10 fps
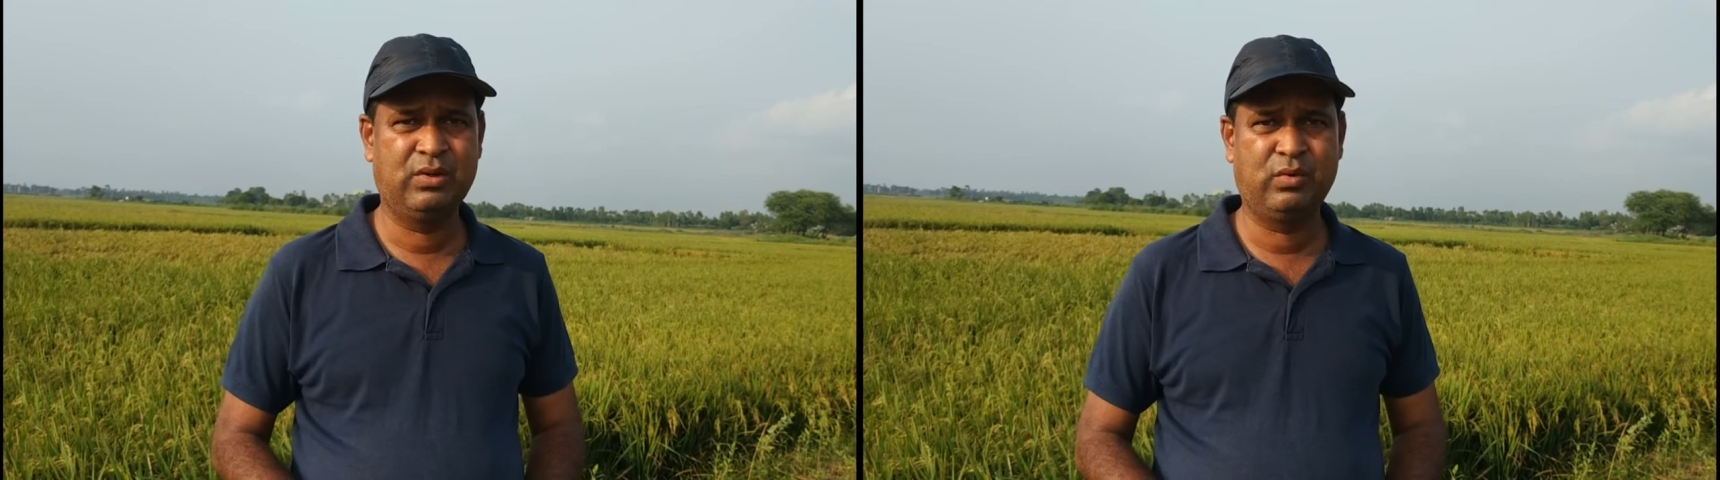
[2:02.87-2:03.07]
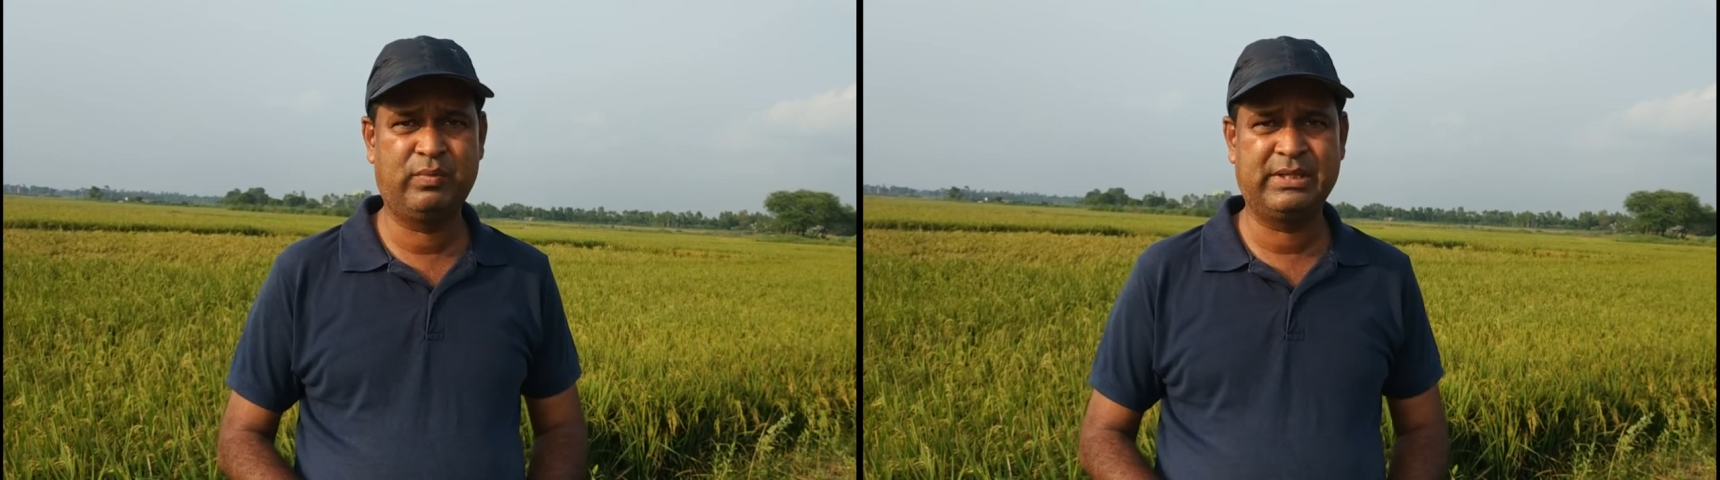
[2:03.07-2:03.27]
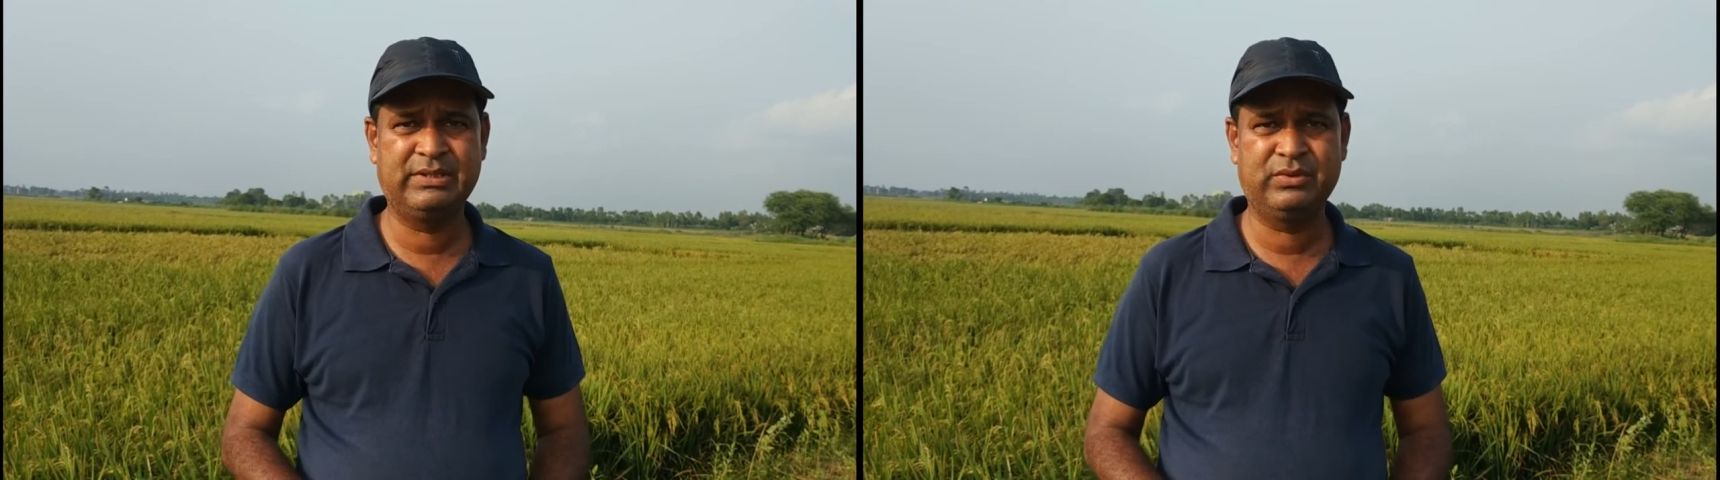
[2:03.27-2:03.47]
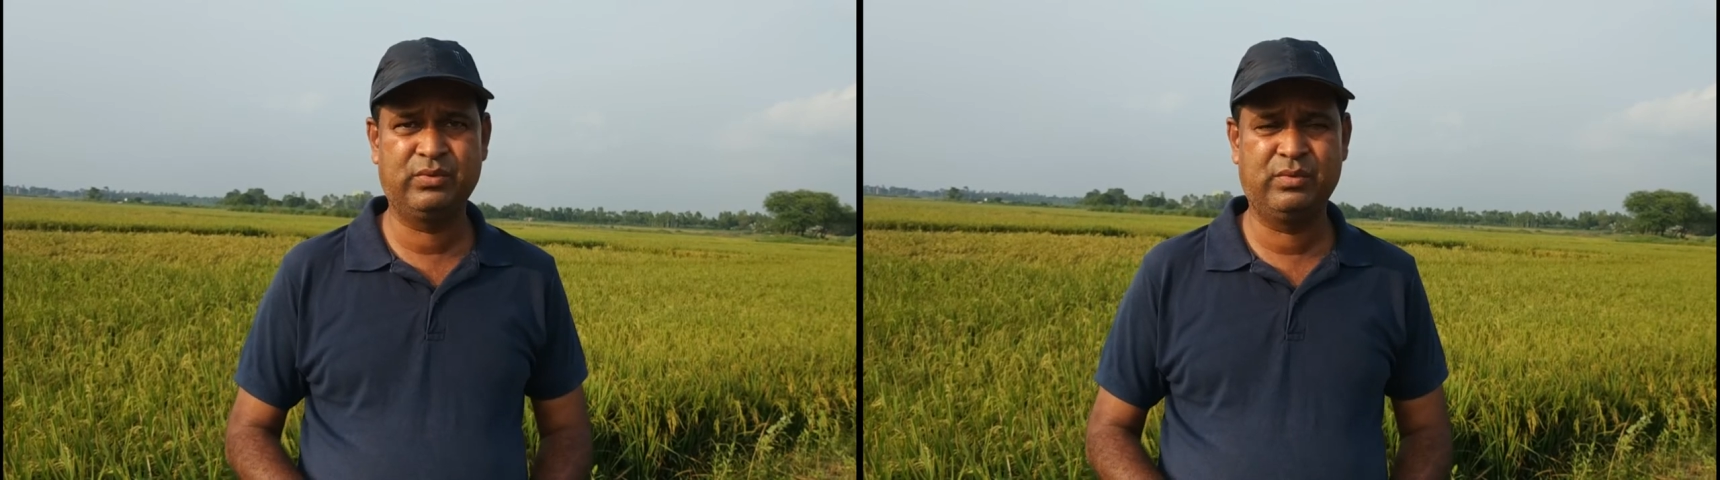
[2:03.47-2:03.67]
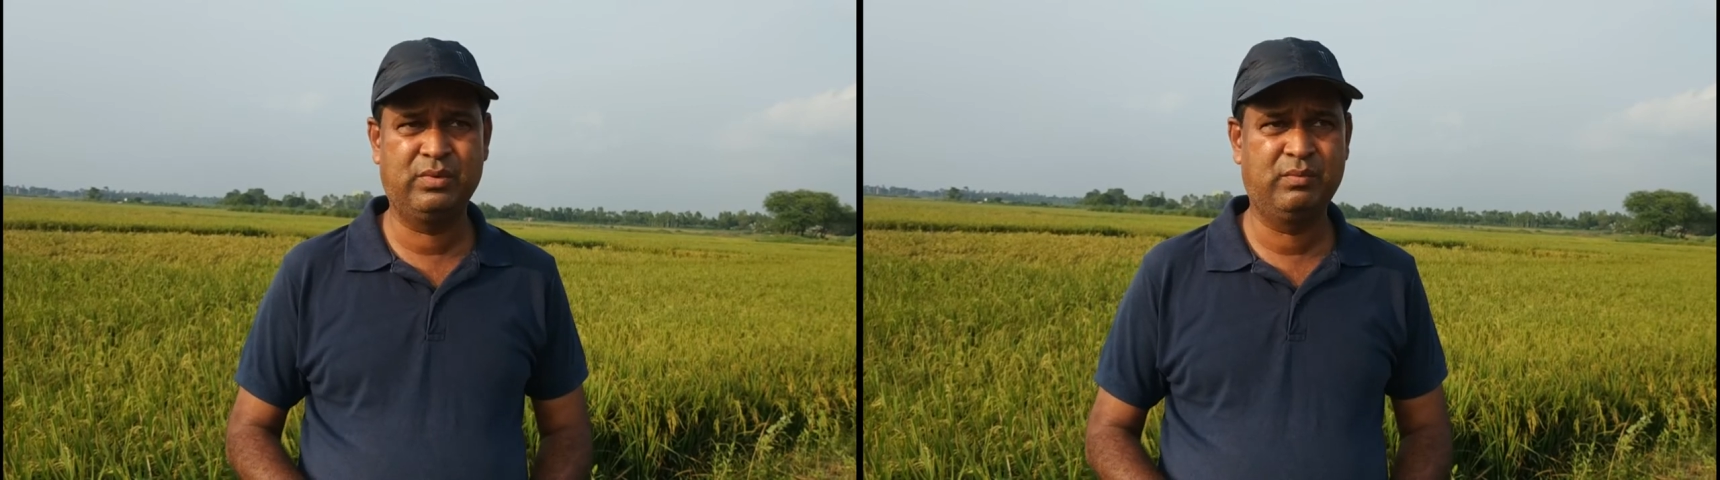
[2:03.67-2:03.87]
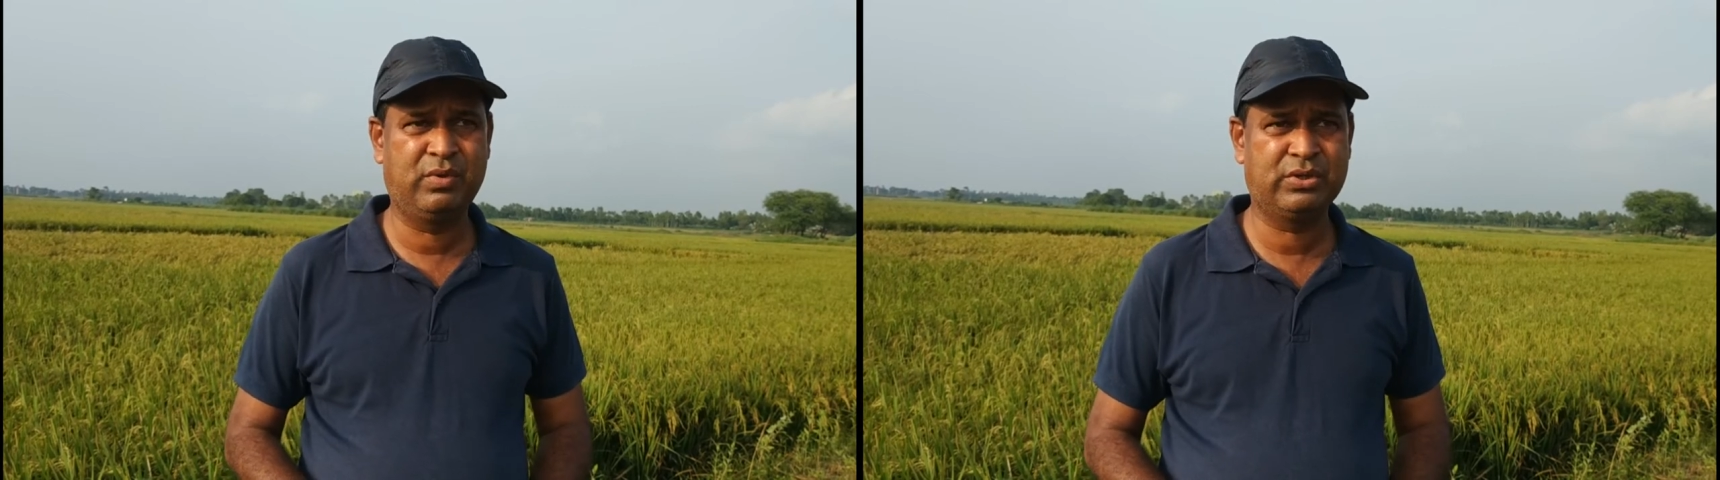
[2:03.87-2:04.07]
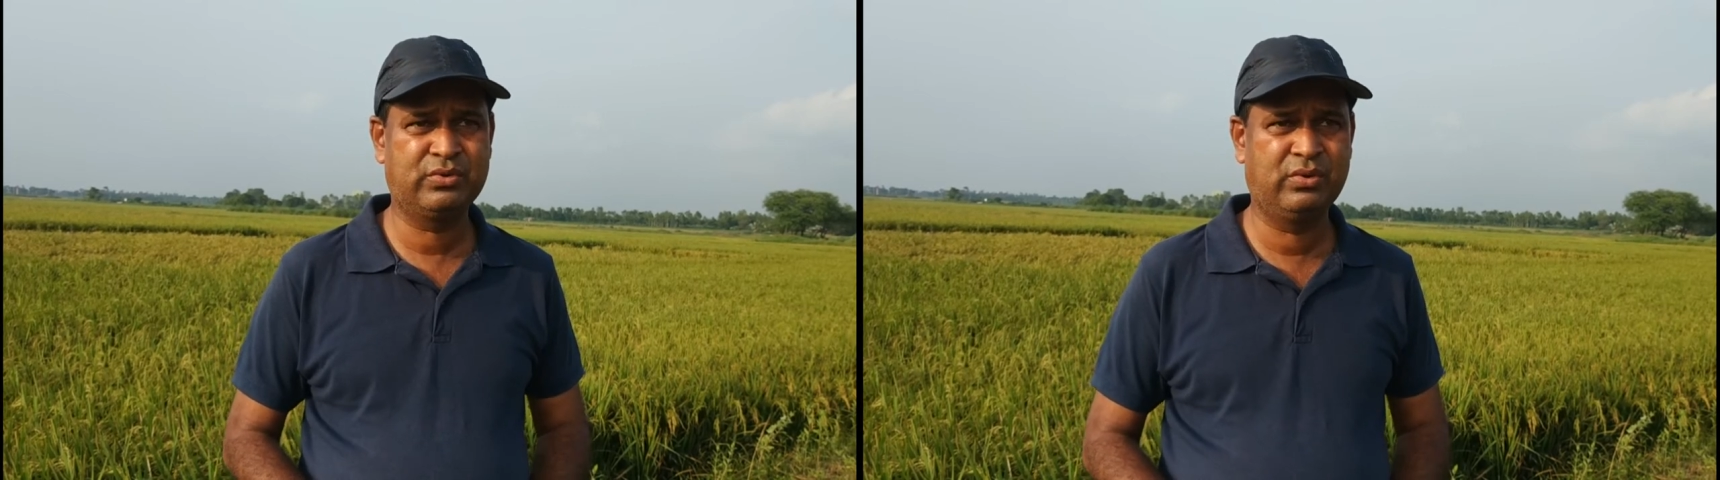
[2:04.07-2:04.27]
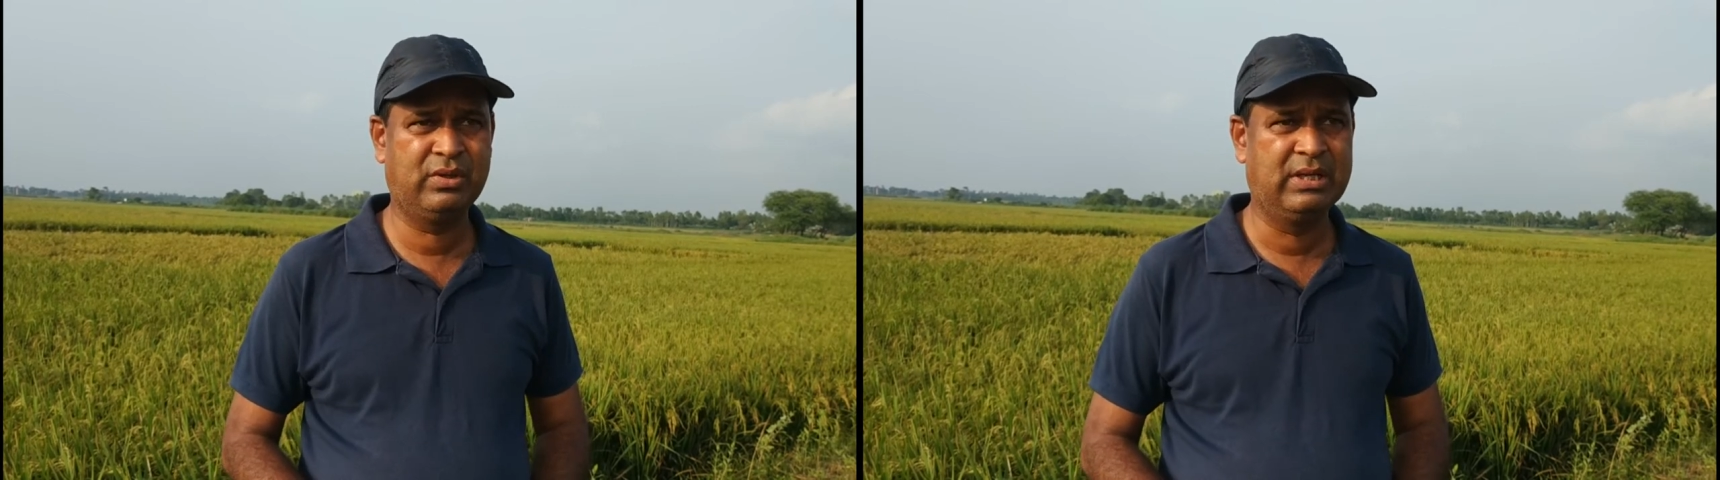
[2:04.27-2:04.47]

উপার্জিত ফসল